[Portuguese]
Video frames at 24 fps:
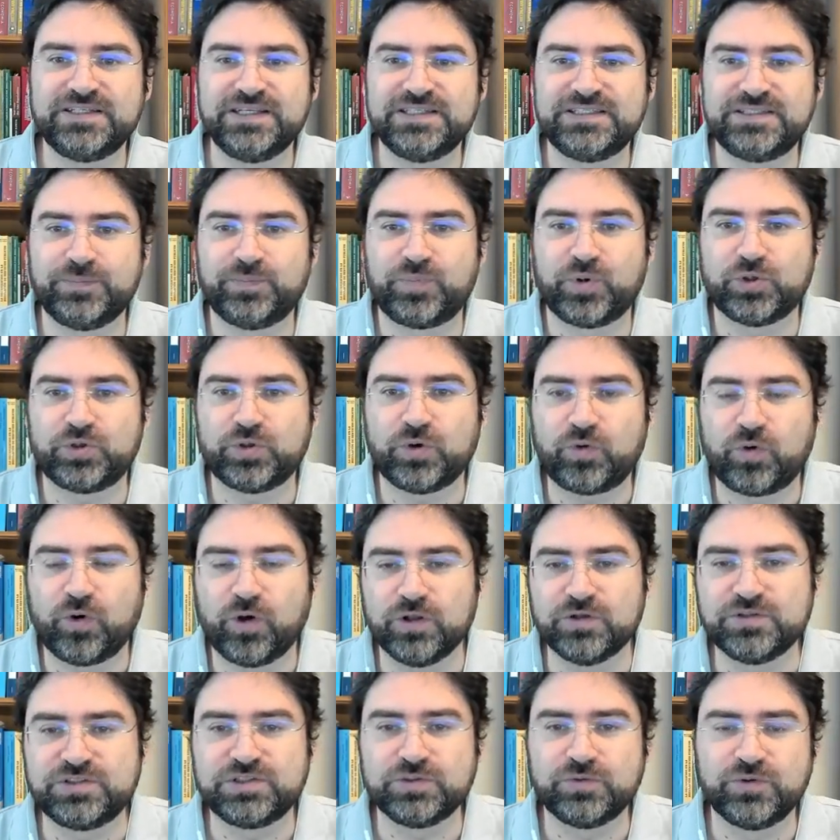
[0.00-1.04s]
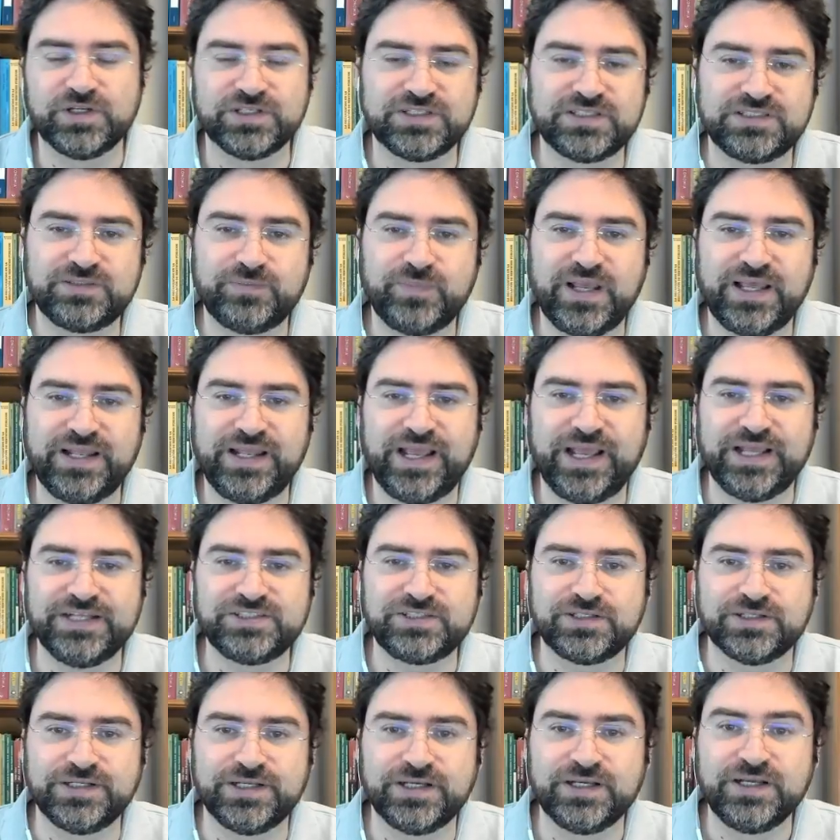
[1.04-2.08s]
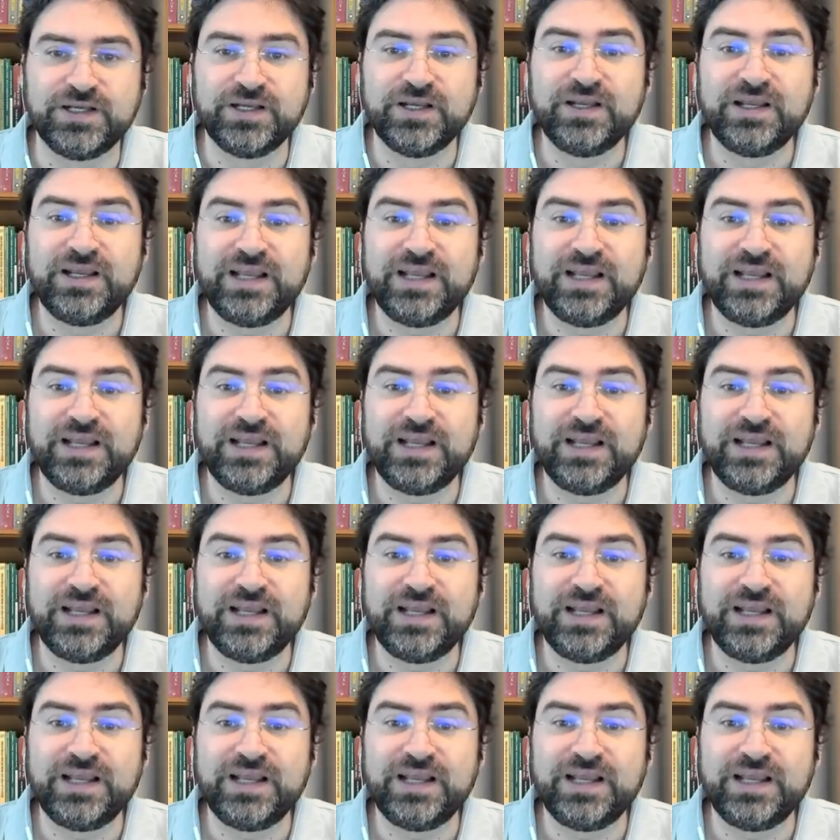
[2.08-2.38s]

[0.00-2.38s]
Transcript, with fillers: desse protocolo de segurança cibernética, né?